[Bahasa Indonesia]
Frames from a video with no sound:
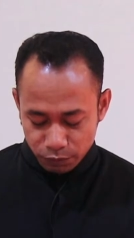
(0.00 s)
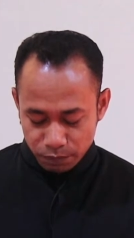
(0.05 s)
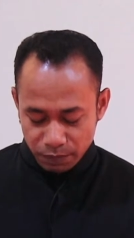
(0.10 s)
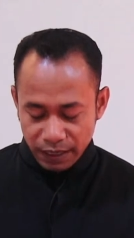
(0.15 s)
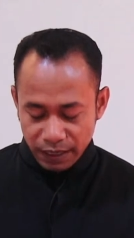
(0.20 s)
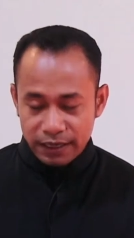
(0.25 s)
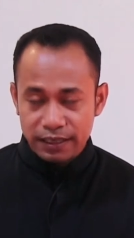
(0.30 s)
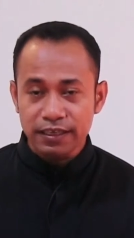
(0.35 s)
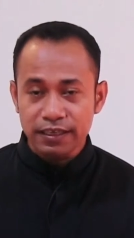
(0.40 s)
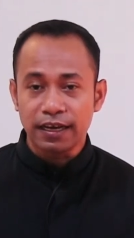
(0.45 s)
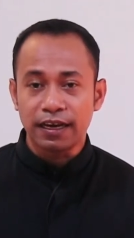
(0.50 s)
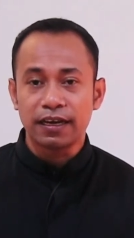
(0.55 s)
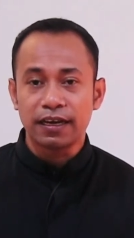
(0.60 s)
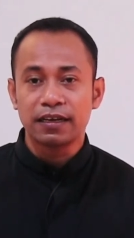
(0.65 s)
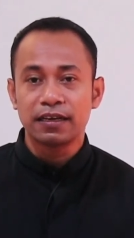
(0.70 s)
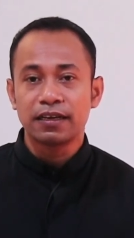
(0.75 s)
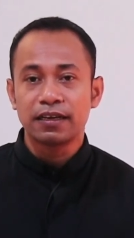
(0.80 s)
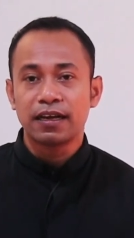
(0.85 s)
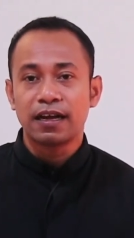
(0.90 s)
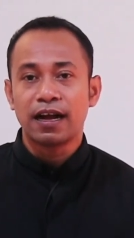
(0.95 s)
Maria
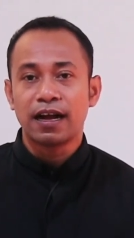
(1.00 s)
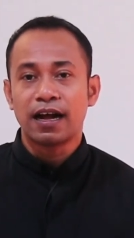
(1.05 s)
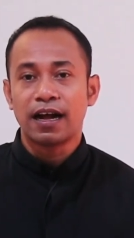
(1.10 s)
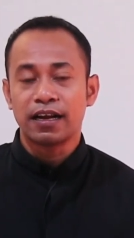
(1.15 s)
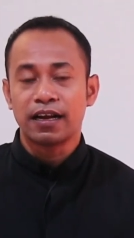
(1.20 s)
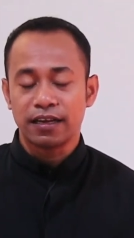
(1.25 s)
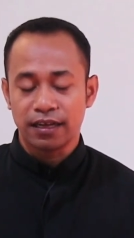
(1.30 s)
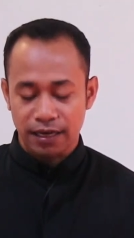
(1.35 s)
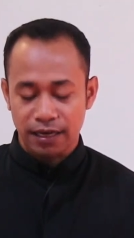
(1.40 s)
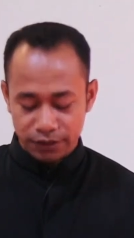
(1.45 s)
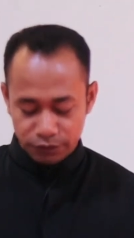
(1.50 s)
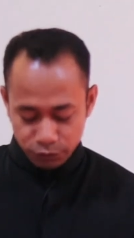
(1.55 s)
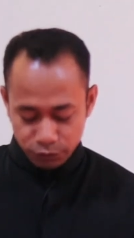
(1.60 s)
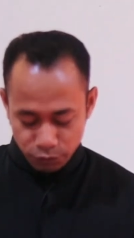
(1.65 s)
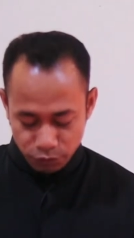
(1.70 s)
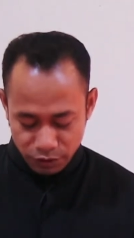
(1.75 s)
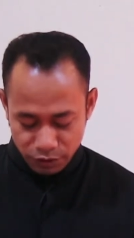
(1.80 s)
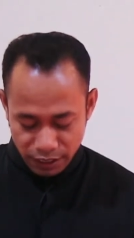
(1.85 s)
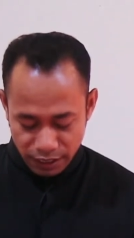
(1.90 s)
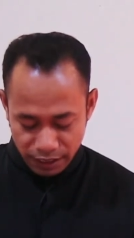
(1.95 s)
adalah
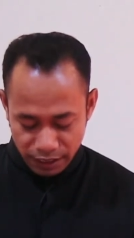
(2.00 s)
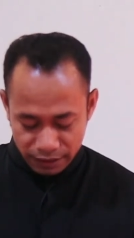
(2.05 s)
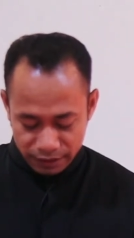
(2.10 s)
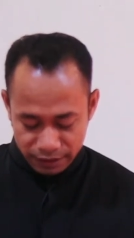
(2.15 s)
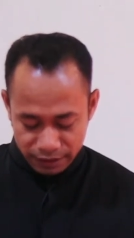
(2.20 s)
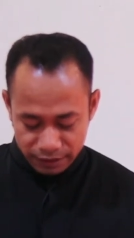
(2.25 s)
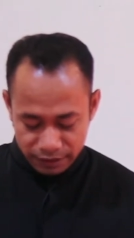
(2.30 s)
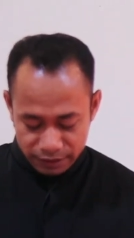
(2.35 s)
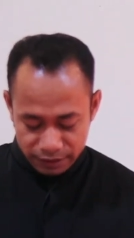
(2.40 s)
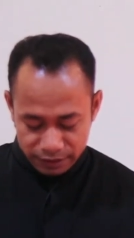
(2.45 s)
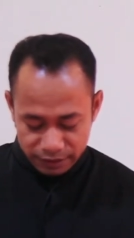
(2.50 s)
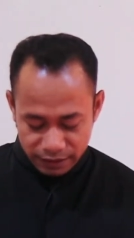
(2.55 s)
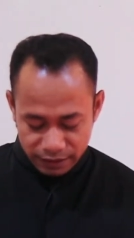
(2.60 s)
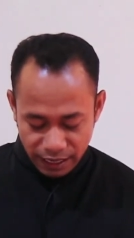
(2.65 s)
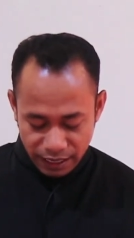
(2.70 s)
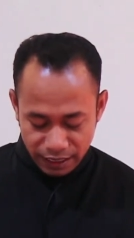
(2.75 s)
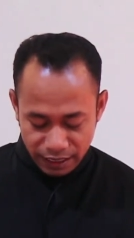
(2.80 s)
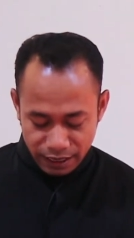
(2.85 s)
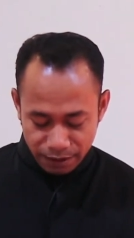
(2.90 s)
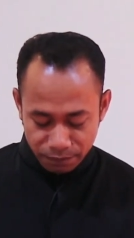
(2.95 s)
juga
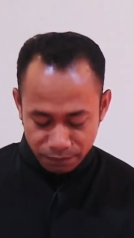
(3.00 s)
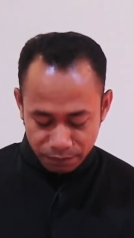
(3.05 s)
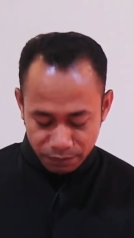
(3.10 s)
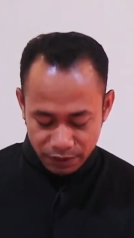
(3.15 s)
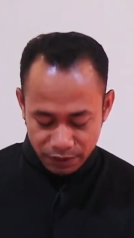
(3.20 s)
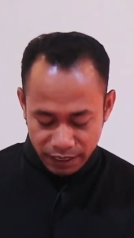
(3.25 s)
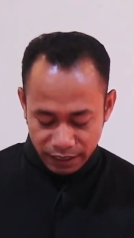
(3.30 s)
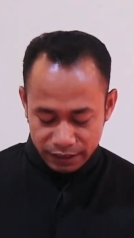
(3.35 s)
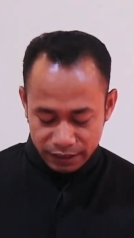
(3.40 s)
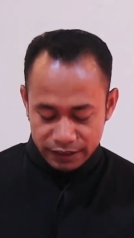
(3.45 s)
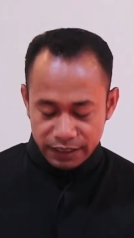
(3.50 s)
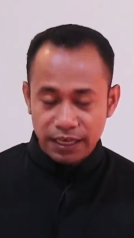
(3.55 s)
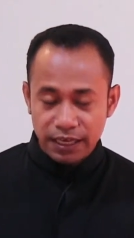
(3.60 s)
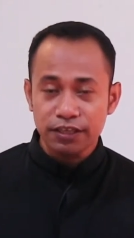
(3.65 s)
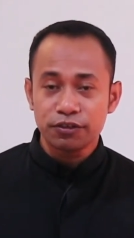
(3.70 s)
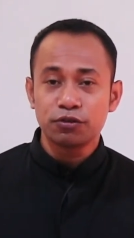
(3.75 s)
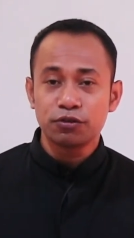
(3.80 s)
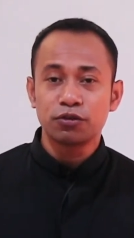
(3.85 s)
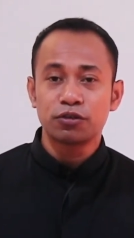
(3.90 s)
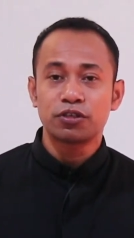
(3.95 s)
salam dari
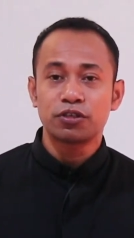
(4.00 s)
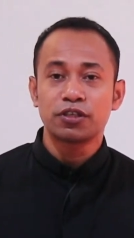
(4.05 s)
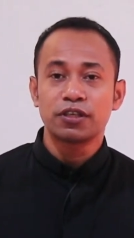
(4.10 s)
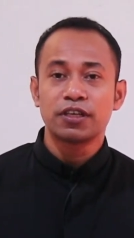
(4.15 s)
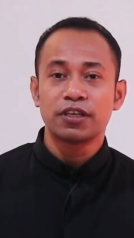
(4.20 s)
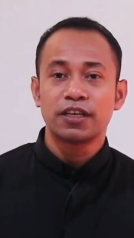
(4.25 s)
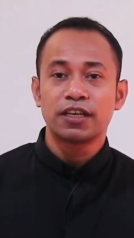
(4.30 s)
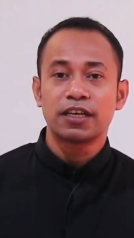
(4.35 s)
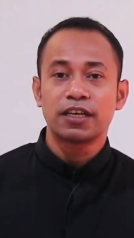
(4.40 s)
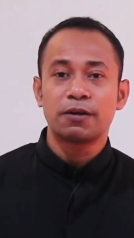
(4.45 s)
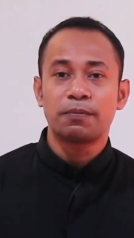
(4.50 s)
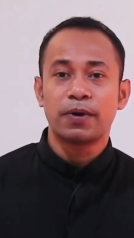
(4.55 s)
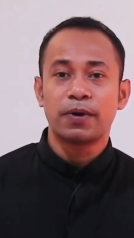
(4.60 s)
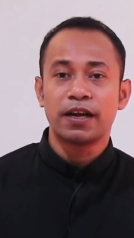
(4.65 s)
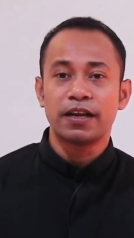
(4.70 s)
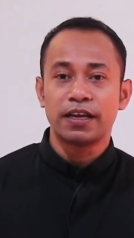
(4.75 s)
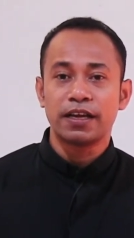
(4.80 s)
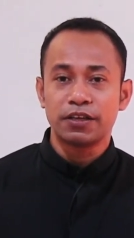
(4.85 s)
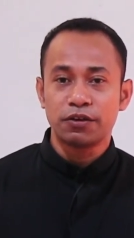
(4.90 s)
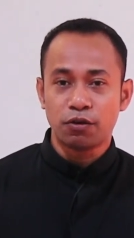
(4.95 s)
Yesus
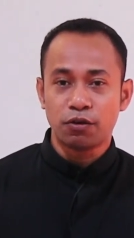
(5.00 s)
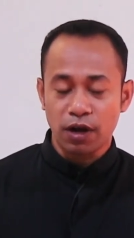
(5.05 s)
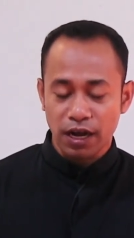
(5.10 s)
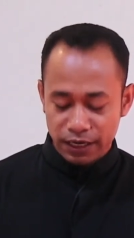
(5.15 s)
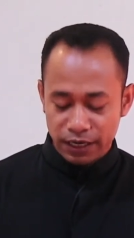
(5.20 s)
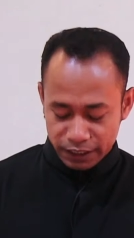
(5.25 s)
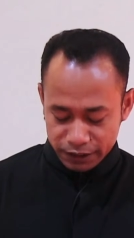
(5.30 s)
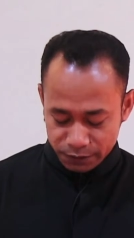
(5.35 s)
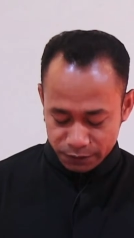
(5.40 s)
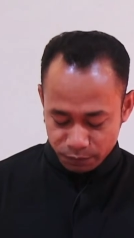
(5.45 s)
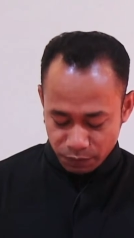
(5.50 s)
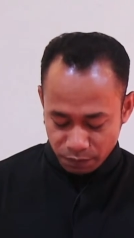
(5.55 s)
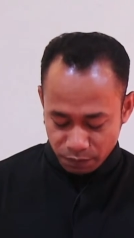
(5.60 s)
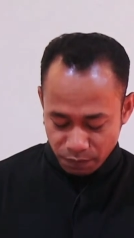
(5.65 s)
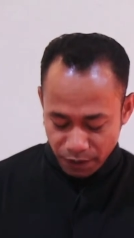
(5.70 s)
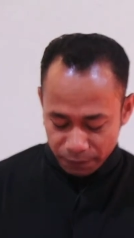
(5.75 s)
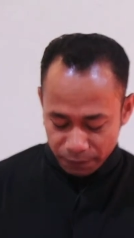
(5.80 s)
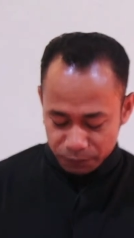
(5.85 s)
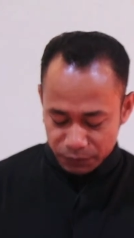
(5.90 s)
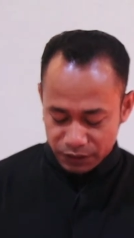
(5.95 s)
kepada Yohanes
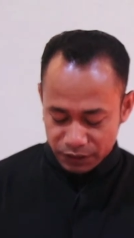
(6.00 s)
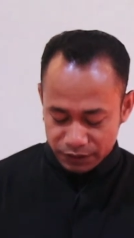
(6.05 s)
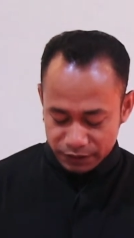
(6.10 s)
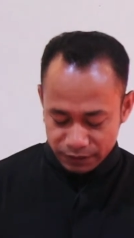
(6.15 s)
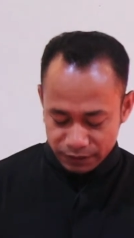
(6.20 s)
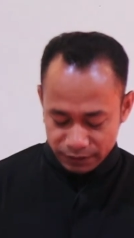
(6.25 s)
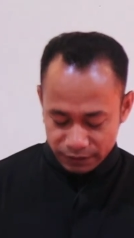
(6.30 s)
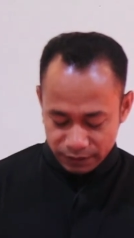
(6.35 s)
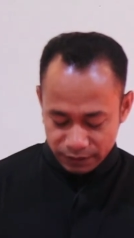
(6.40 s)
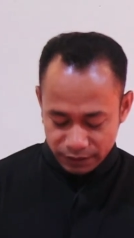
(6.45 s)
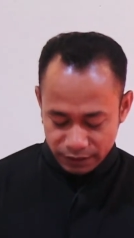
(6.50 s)
Pembaptis,